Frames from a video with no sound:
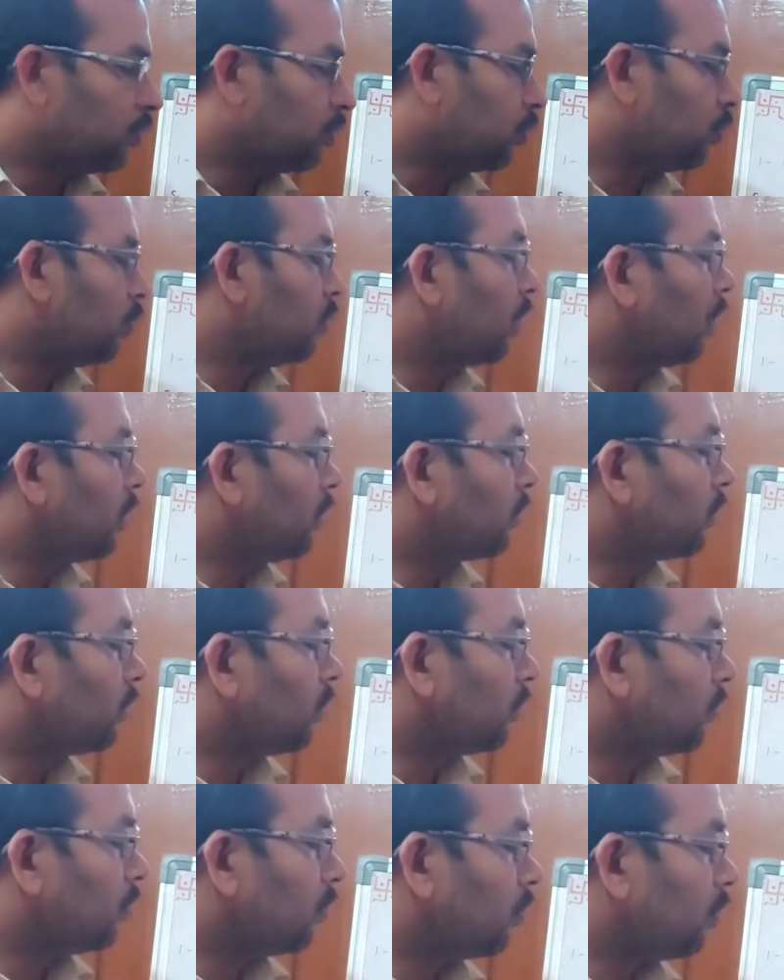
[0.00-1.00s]
तो इस
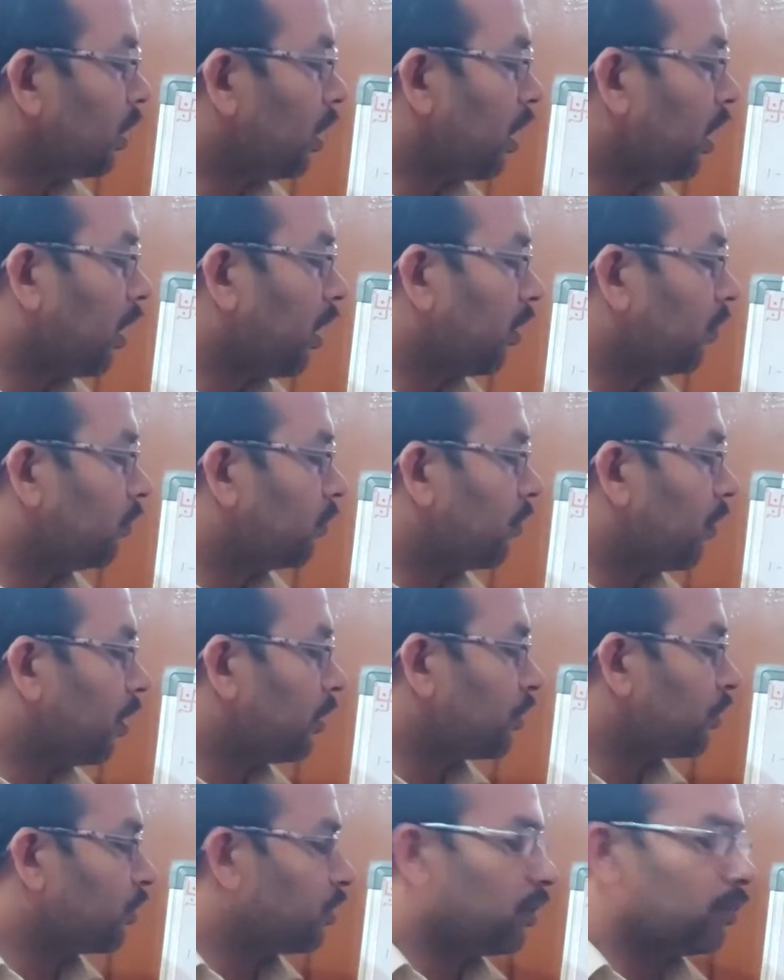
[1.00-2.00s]
ये
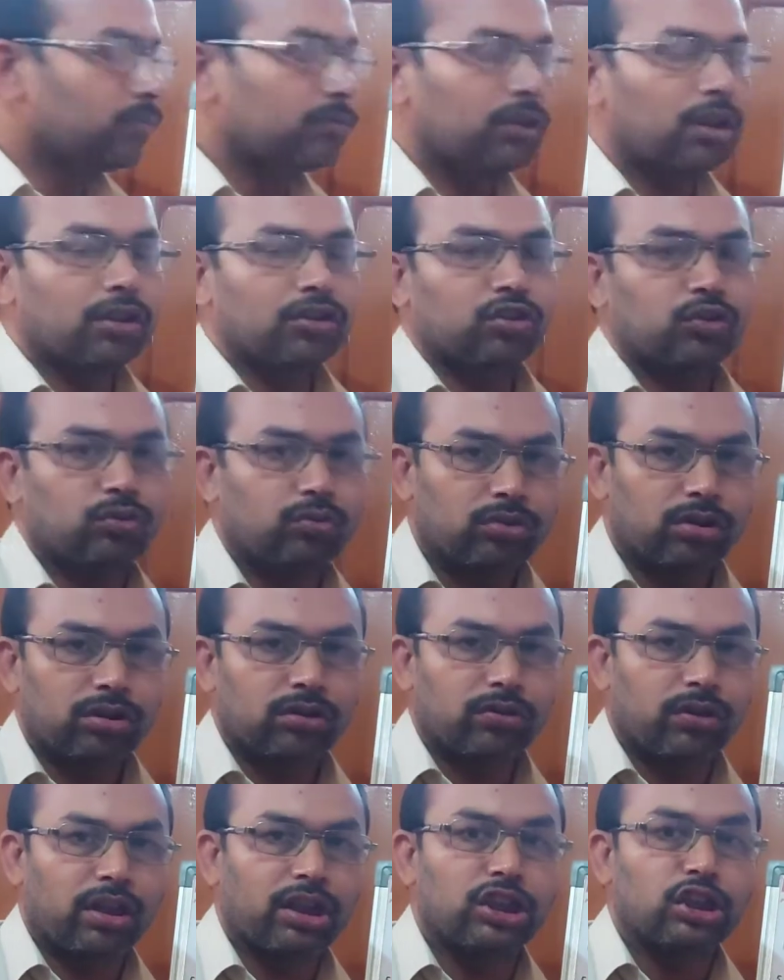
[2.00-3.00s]
अष्टम का सूर्य
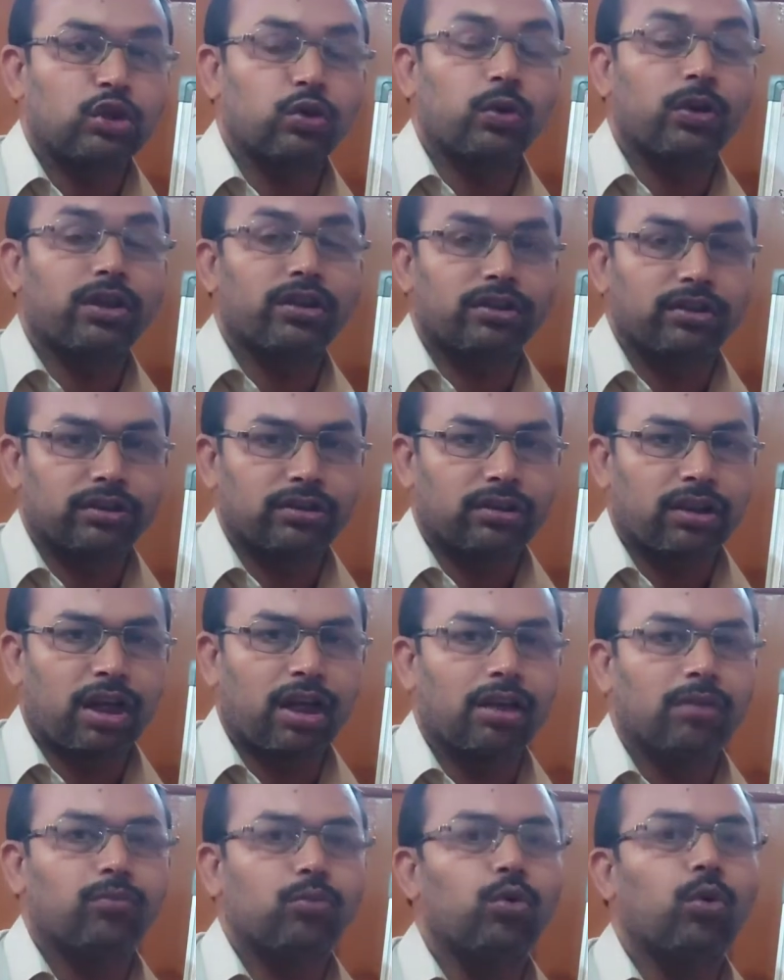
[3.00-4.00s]
जो है ज्वर देता
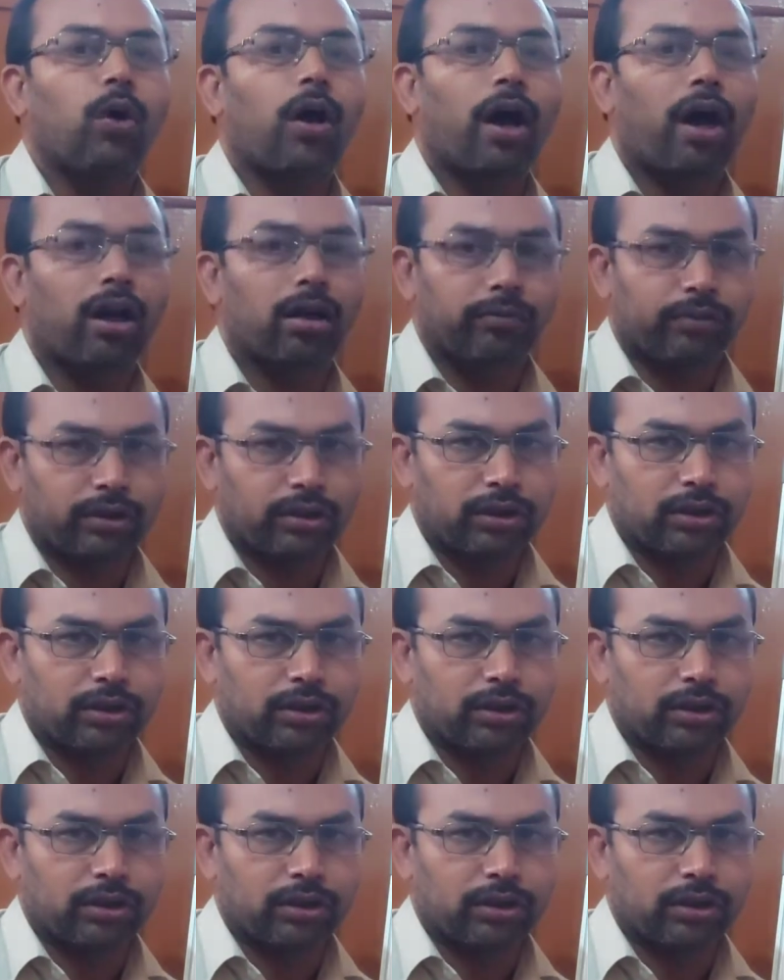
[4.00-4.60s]
है बुखार भी